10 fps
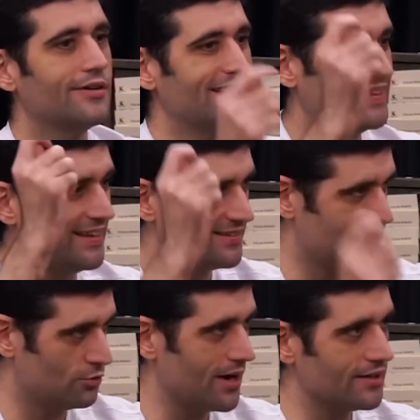
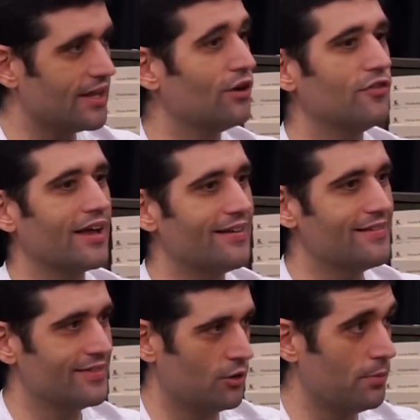descer o martelo e falar
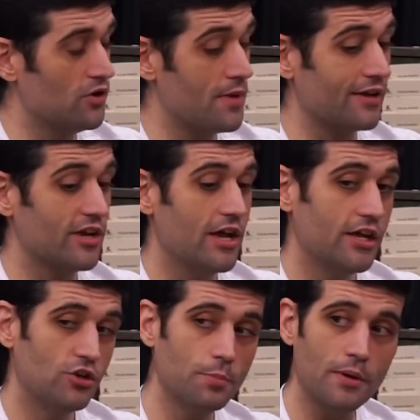não pode mais.
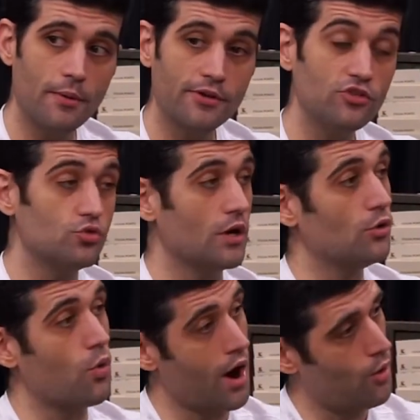E o problema disso é o
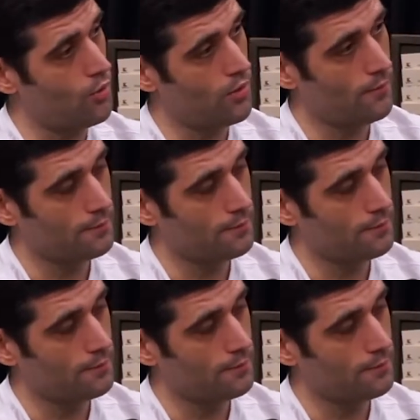qual?